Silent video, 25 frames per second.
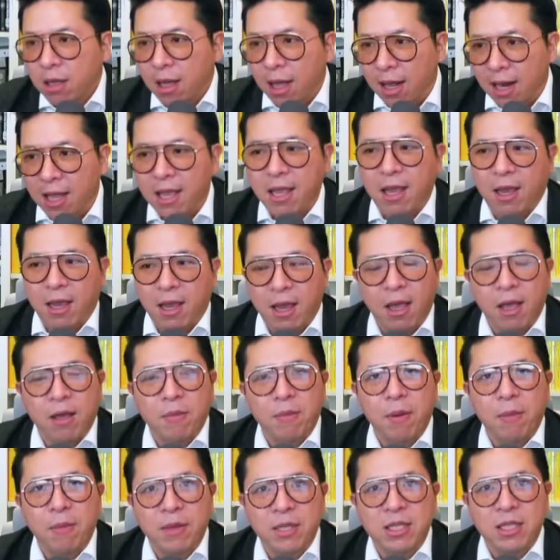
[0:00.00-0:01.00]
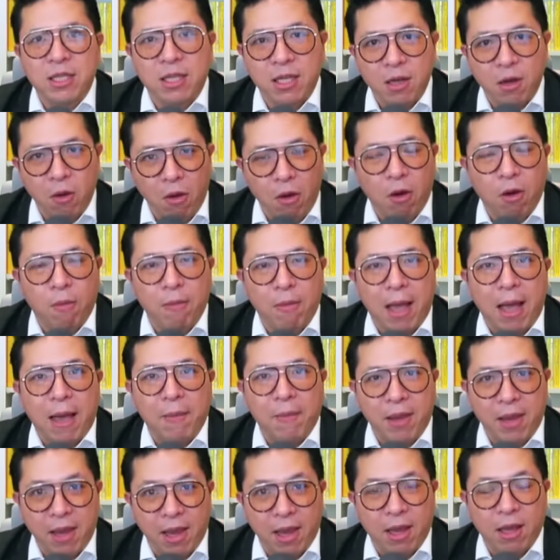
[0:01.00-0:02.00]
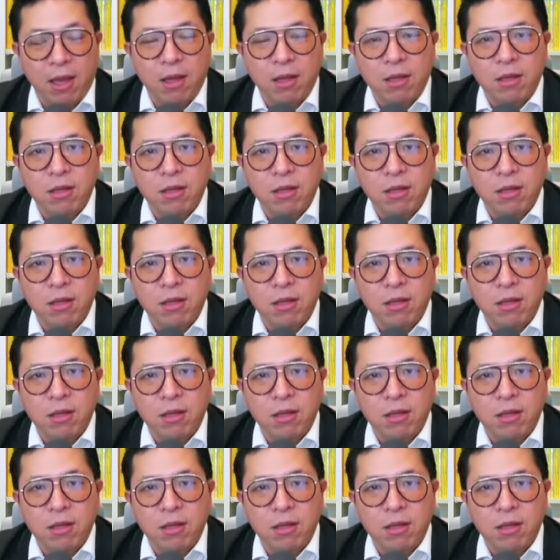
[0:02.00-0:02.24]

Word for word: อะไรอย่างเงี้ยมันเป็นสิ่งที่เราออกแบบเอง